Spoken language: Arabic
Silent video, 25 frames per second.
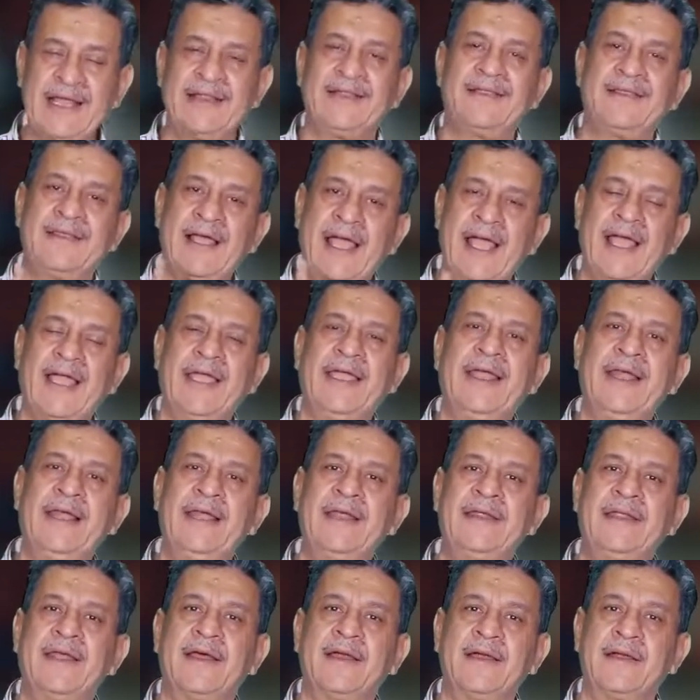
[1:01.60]
قد حق
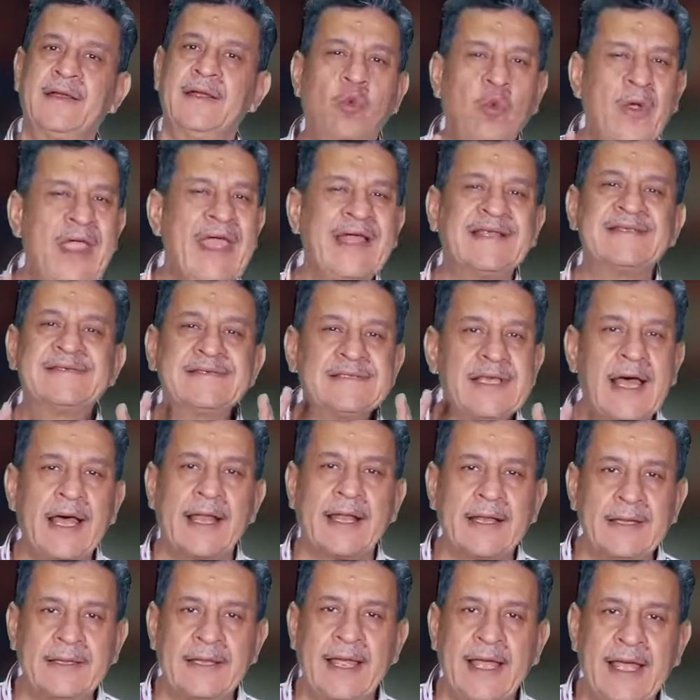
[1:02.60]
اللتر وين
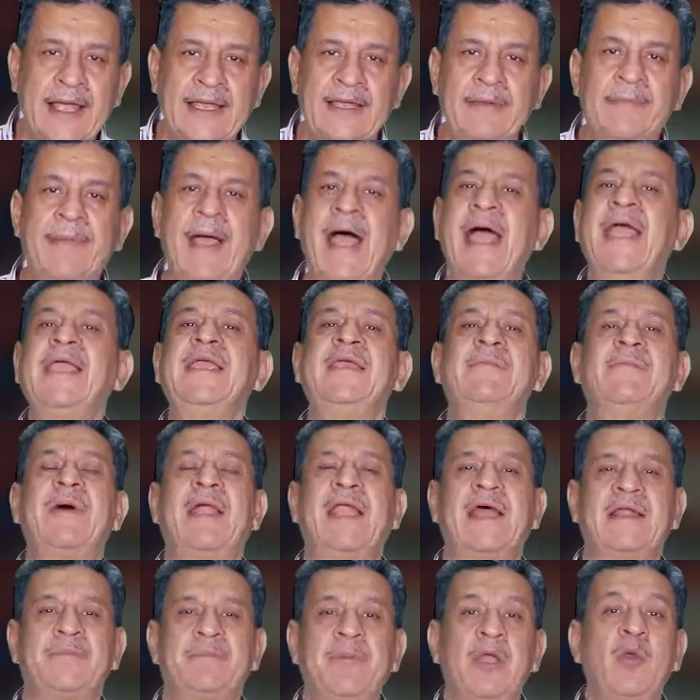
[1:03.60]
صارت هاي بأي
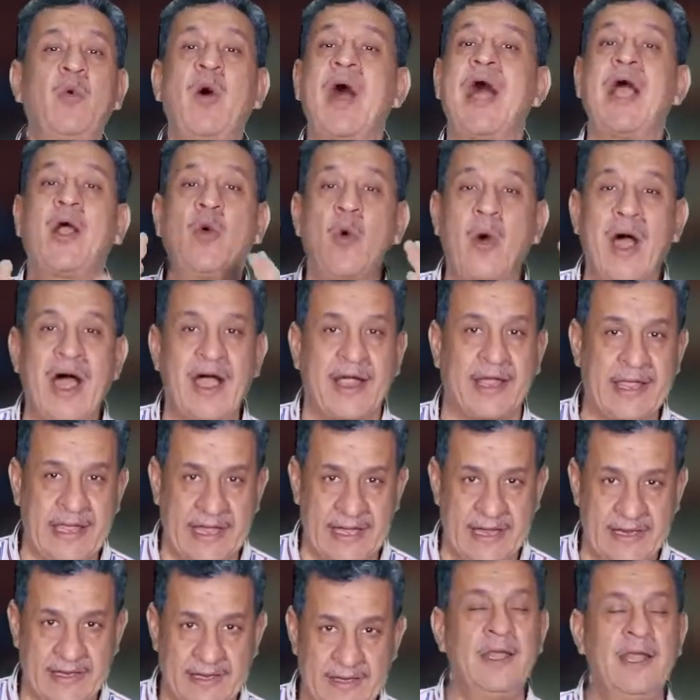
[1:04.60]
بلد بالواق واق
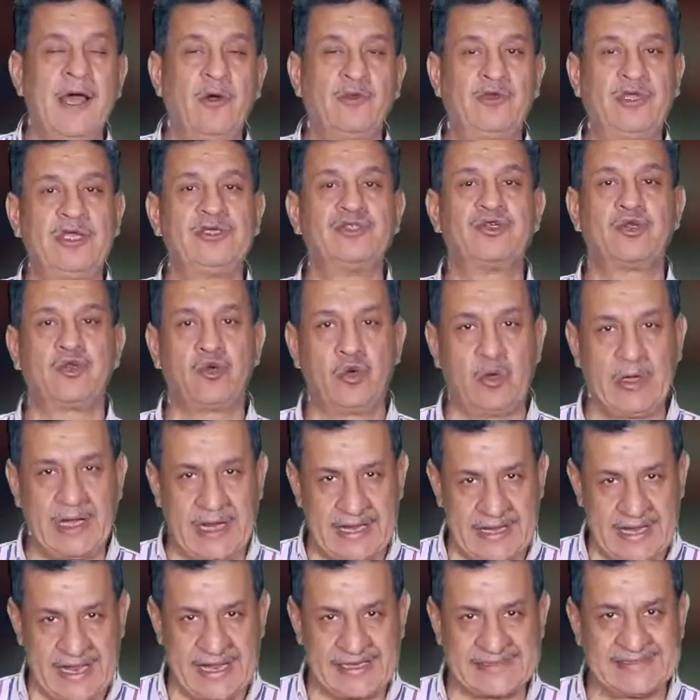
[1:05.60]
هاي لو تيجي تقول
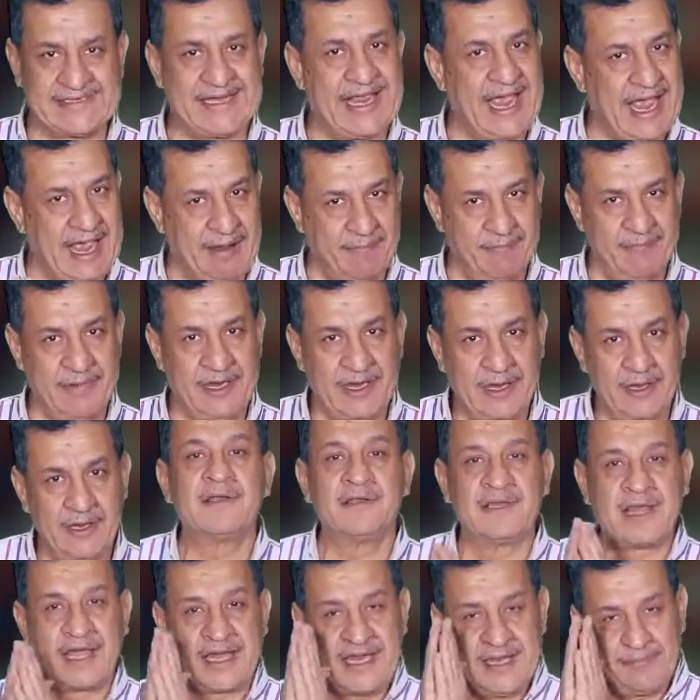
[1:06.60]
للناس يا عمي
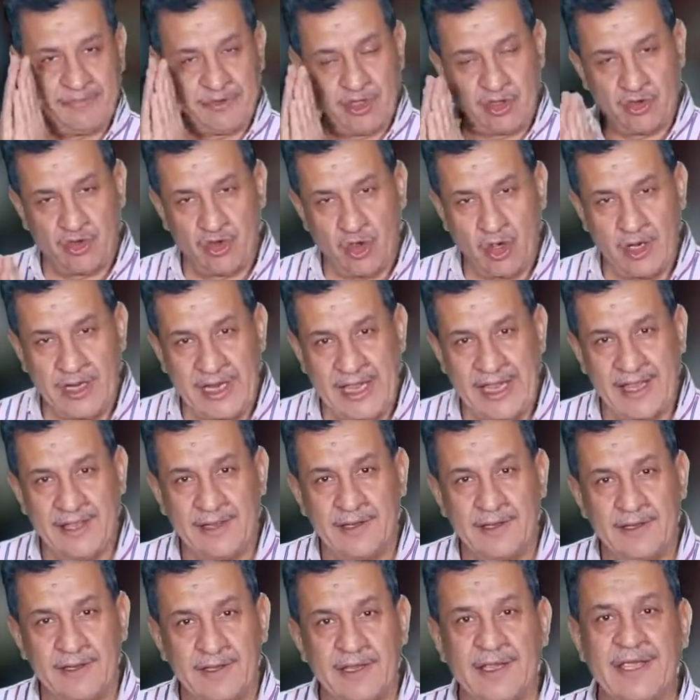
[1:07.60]
ضريبة الدولة
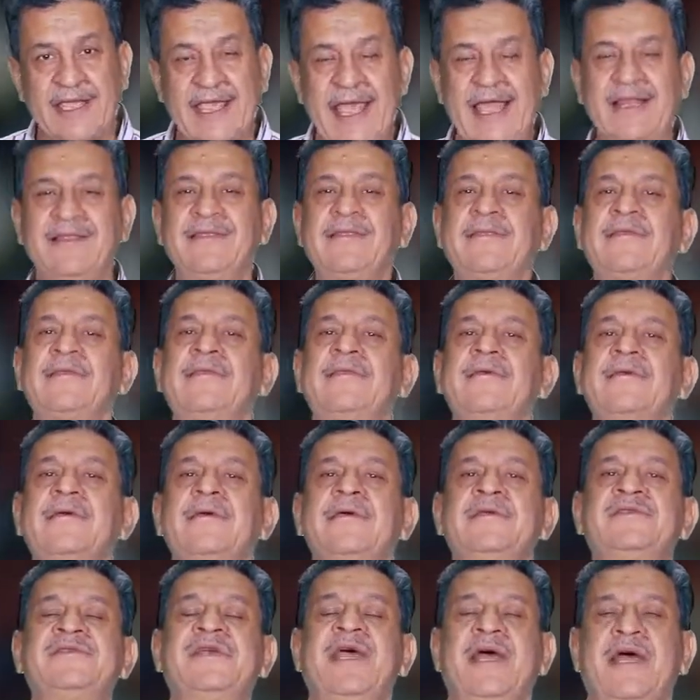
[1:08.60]
قد
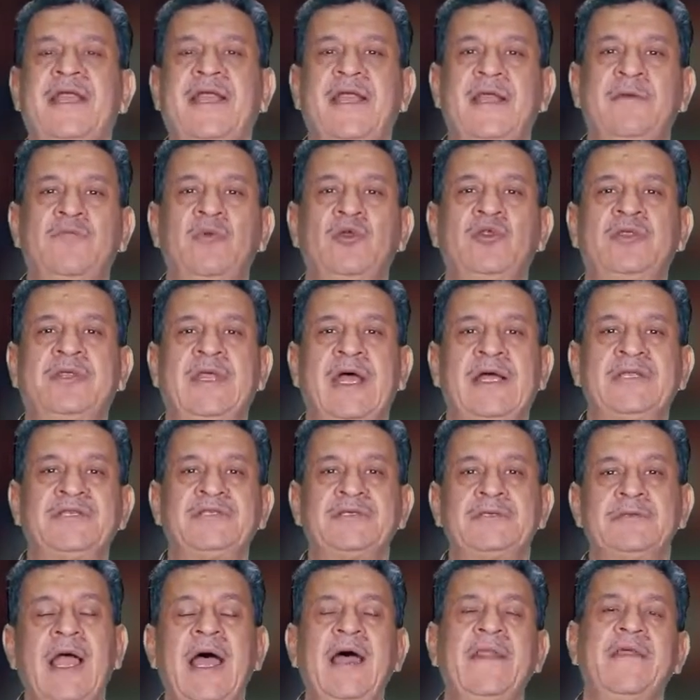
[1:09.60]
سعر المنتج
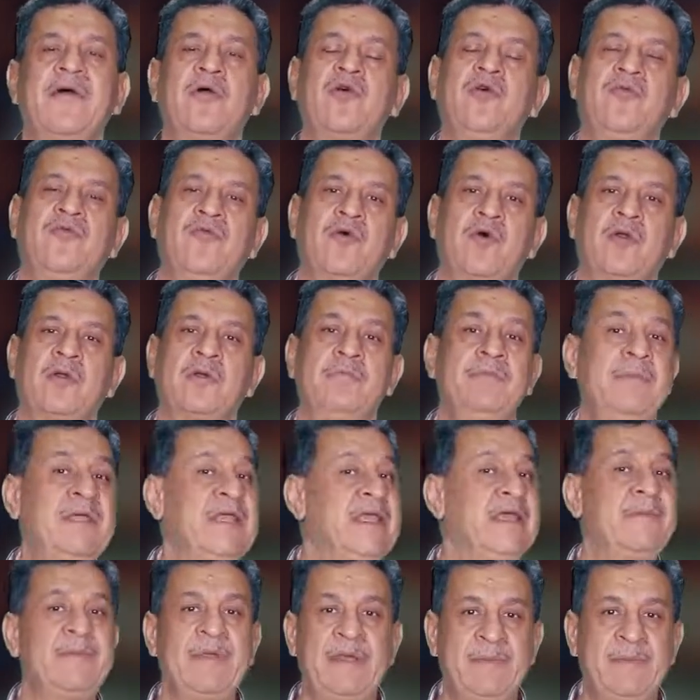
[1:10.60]
هذا كفر 100%